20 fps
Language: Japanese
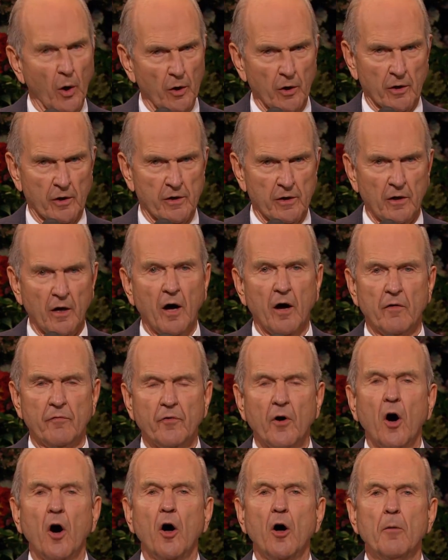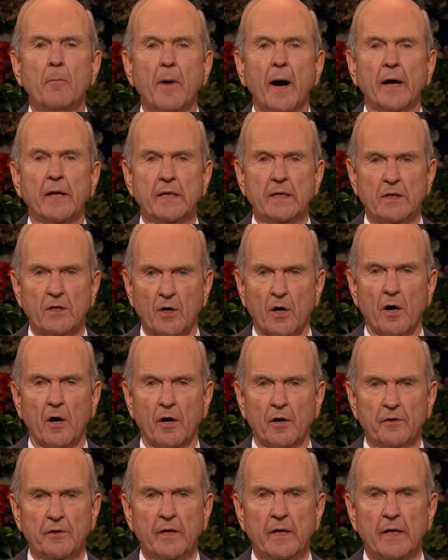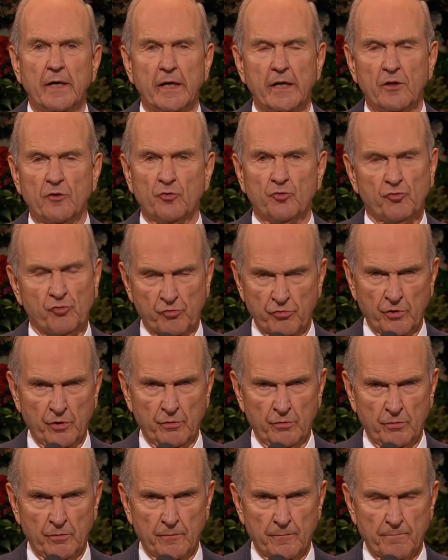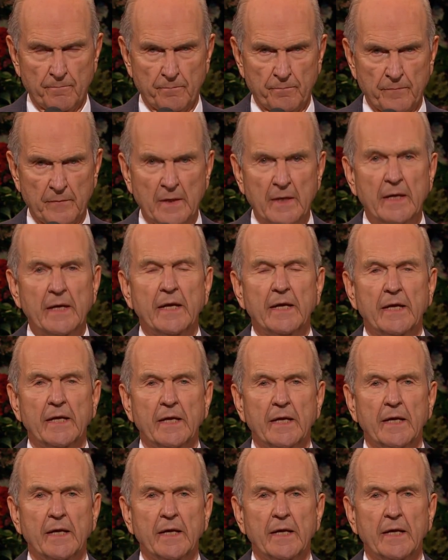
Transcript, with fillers: 全能の神によるこの技は真実です